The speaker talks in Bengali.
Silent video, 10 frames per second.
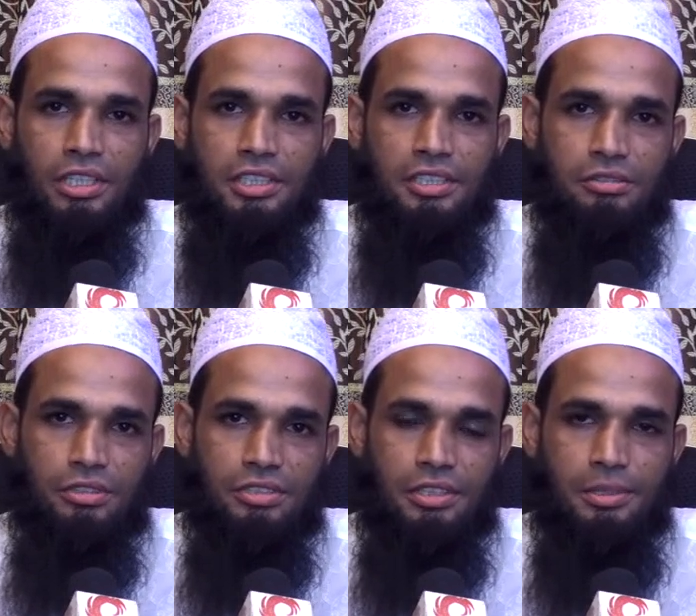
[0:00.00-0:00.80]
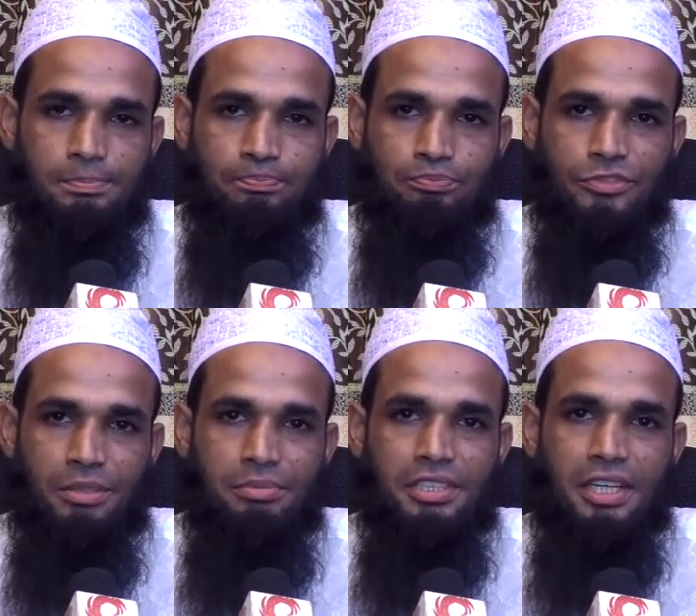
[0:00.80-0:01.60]
আলহি ওসাল্লাম যে
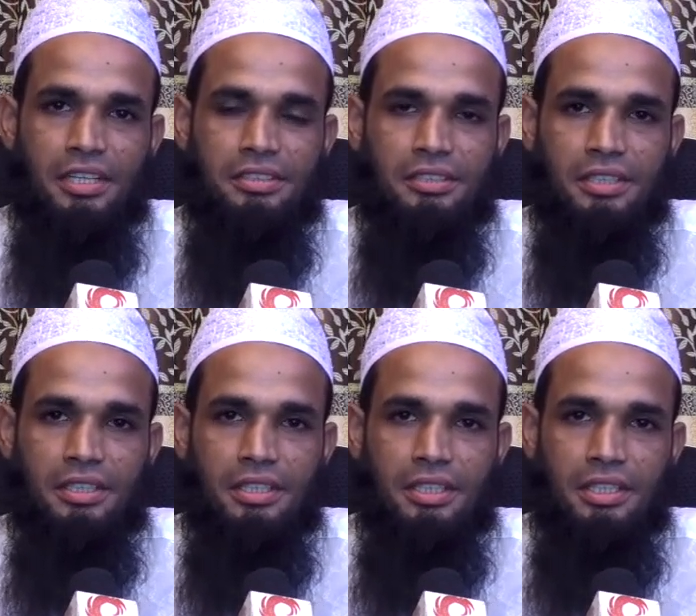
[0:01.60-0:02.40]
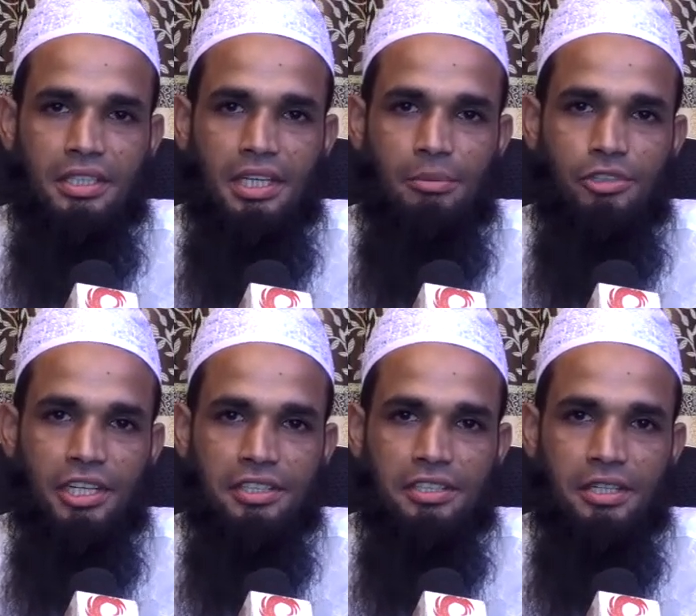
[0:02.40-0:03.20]
বিদাত এমন
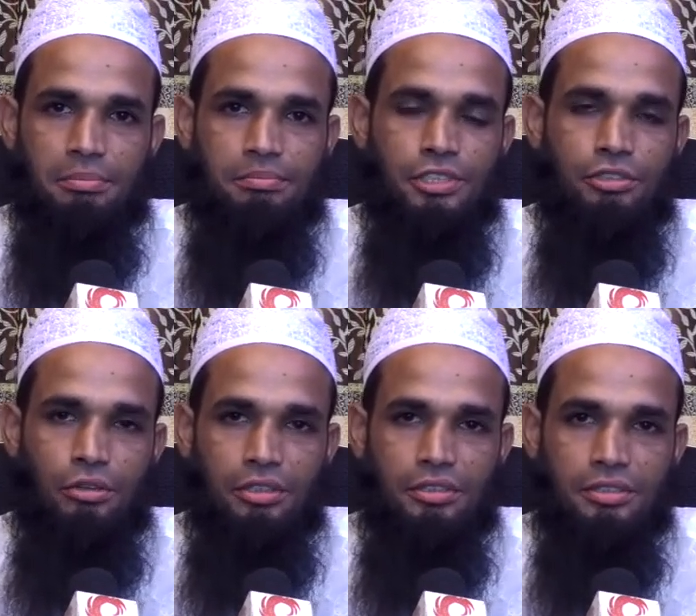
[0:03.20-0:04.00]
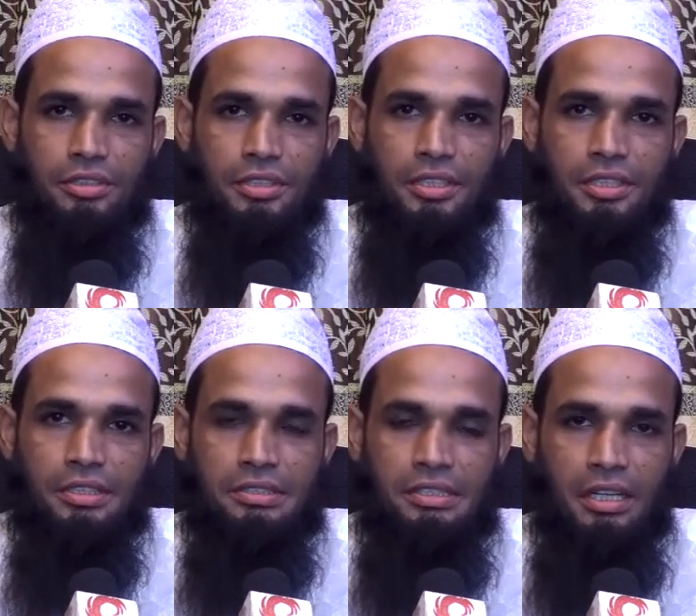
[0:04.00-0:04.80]
একটা বিষয়
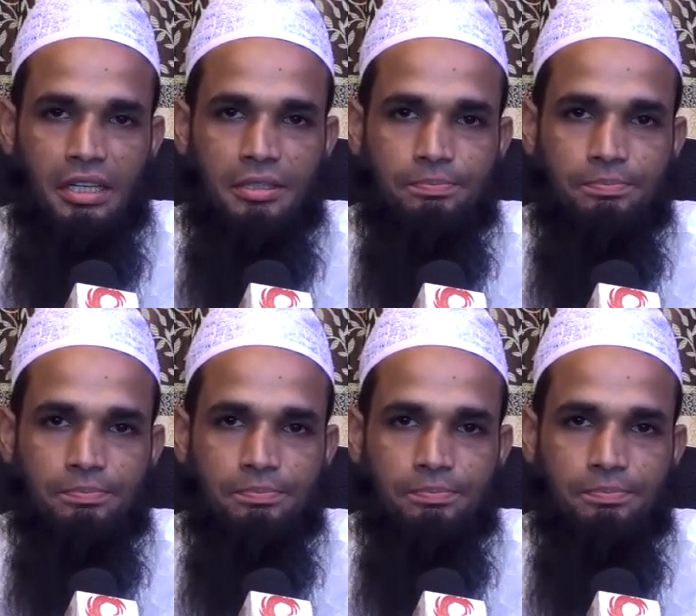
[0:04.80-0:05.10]
যা